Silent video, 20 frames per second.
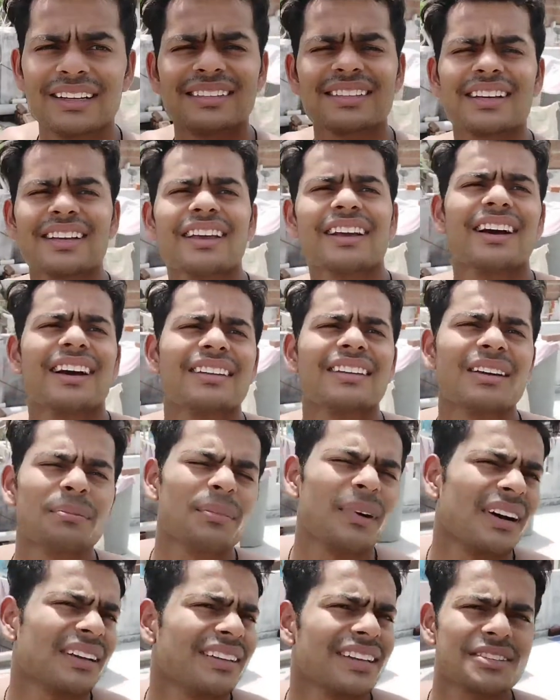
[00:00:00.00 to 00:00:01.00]
जैसा कि कहा था
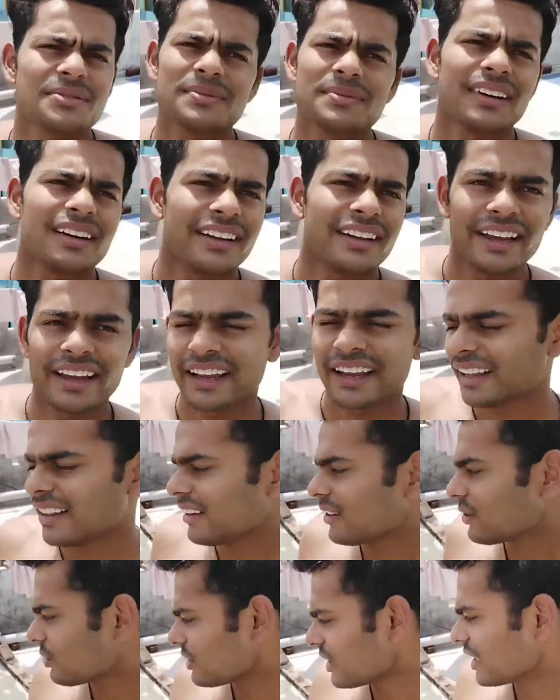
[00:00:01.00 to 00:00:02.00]
पाँच दस मिनट लगेंगे
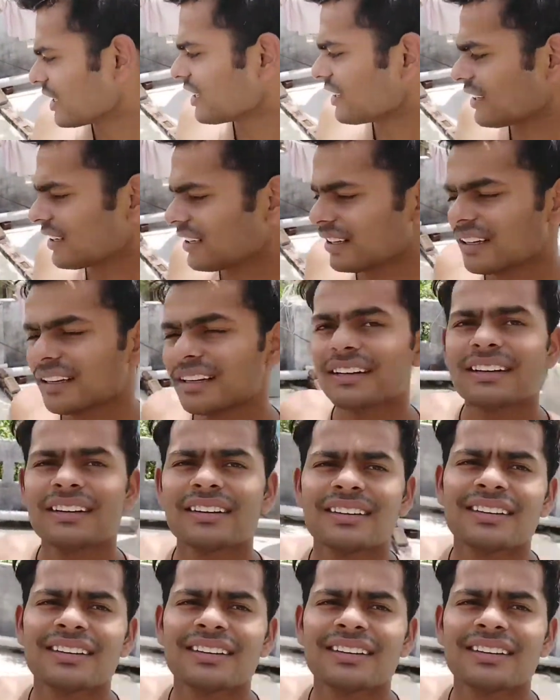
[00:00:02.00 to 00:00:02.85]
इधर तो ज़्यादा ज़्यादा